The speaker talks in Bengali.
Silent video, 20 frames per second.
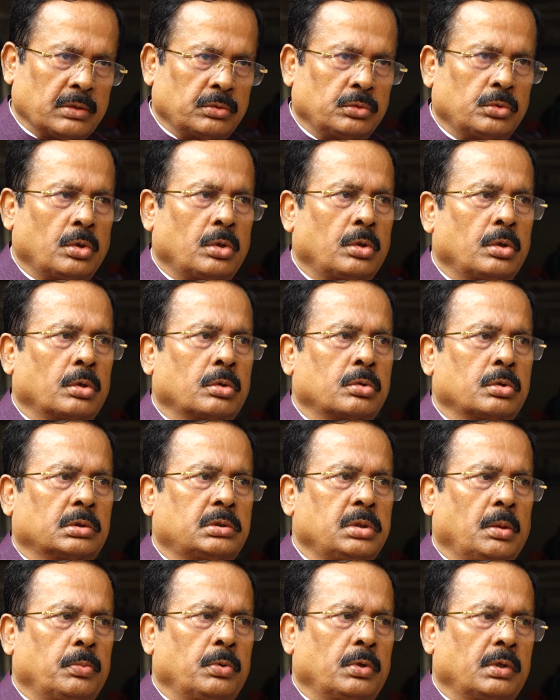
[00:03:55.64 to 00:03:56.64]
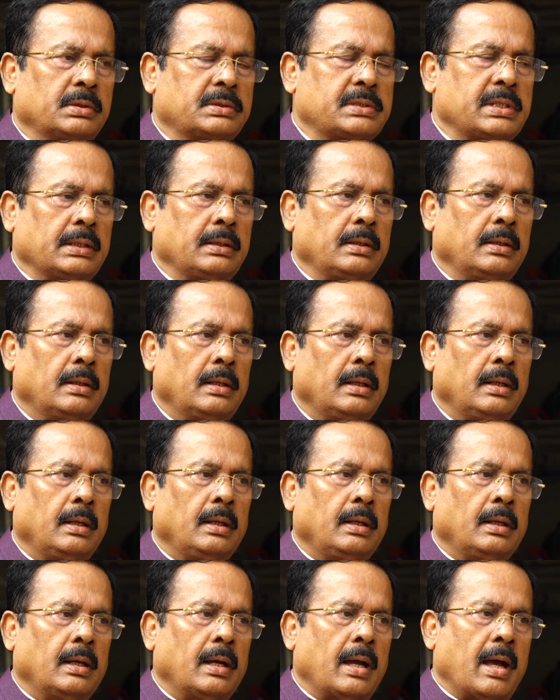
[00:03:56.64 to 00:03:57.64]
আন্দোলনের কথা বলেছেন
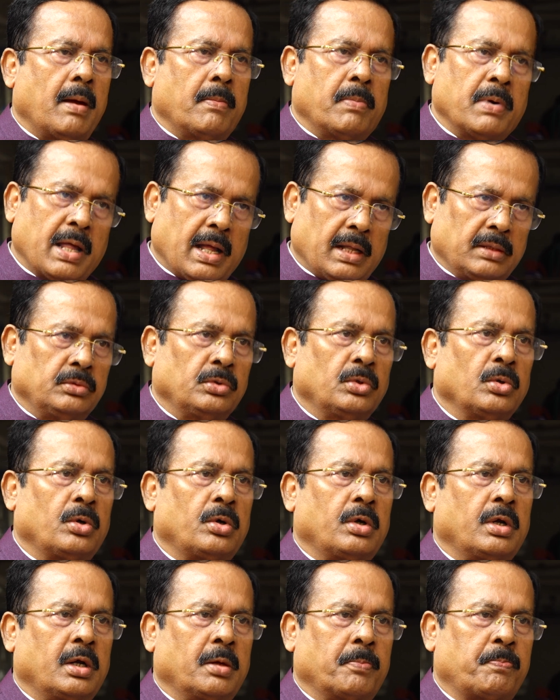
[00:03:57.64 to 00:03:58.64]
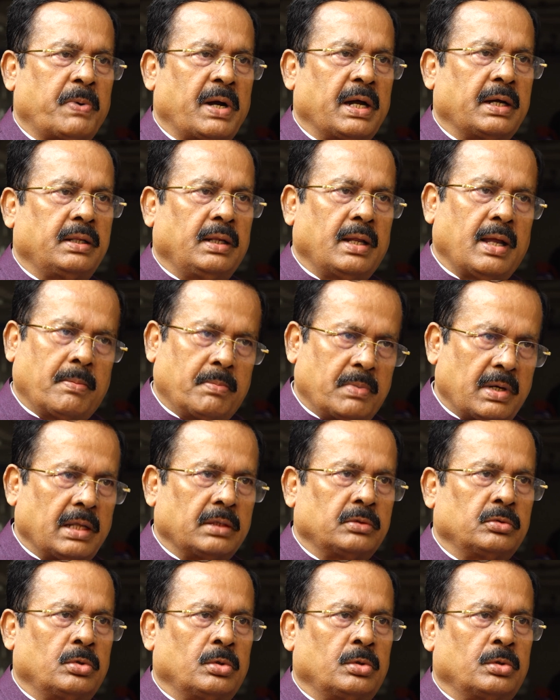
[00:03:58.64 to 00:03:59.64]
আমরা আন্দোলনের পার্টি আমরা
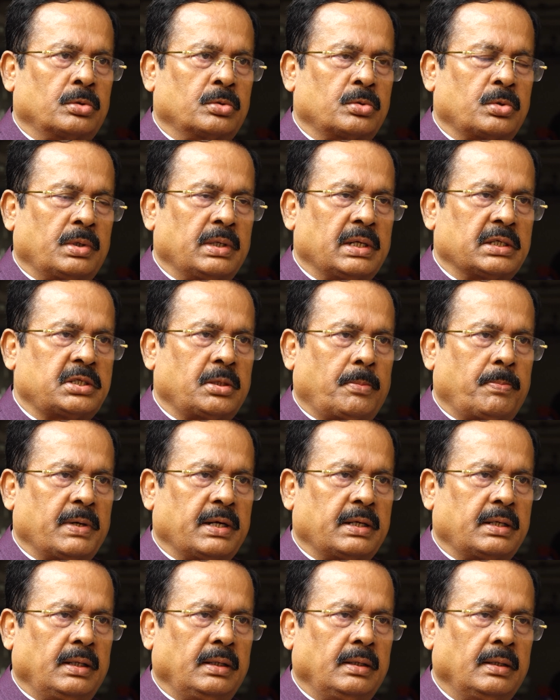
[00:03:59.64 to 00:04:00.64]
আন্দোলন করে আসা পার্টি